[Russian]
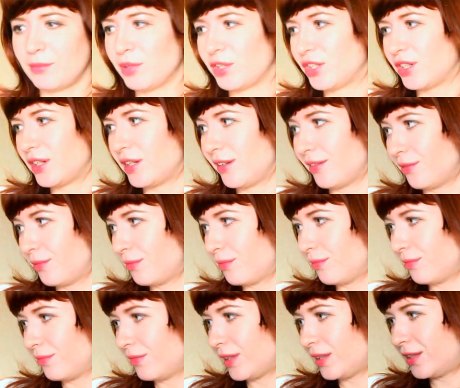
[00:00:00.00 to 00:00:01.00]
обожаю.
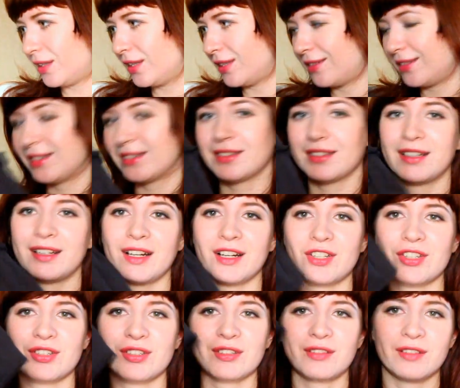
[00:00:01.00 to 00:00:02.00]
Это действительно
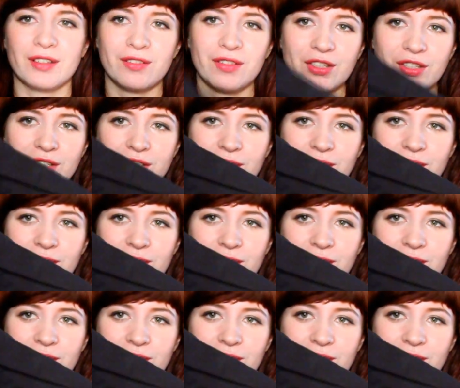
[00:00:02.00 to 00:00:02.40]
качественная вещь,